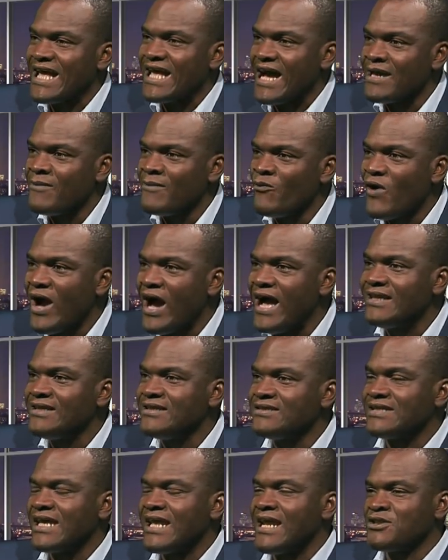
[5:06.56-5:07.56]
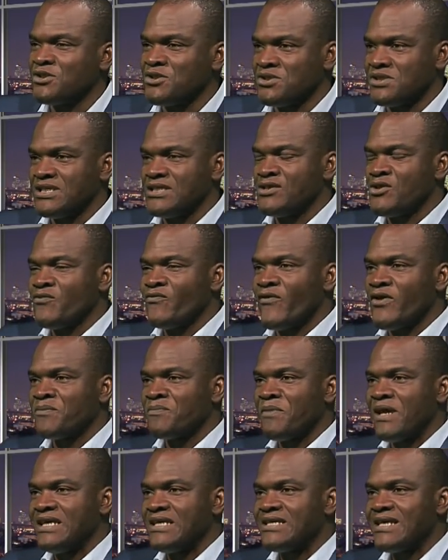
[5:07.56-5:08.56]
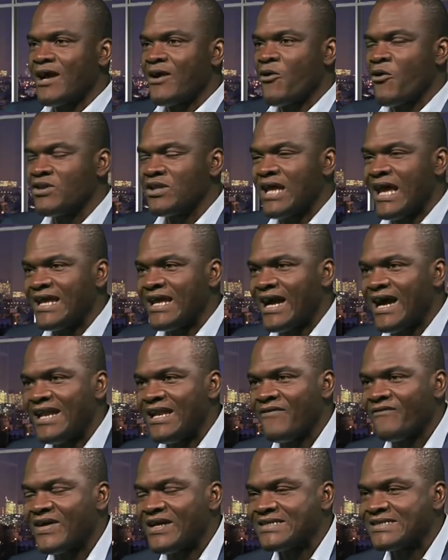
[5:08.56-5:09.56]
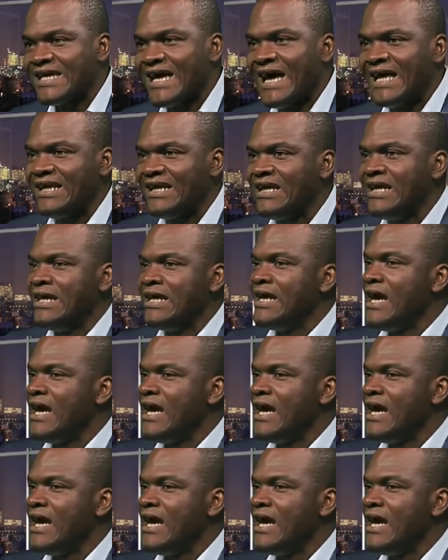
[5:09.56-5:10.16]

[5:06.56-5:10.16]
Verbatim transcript: Karim Ouad, c'est la justice de votre pays qui a condamné Khalifa Sall.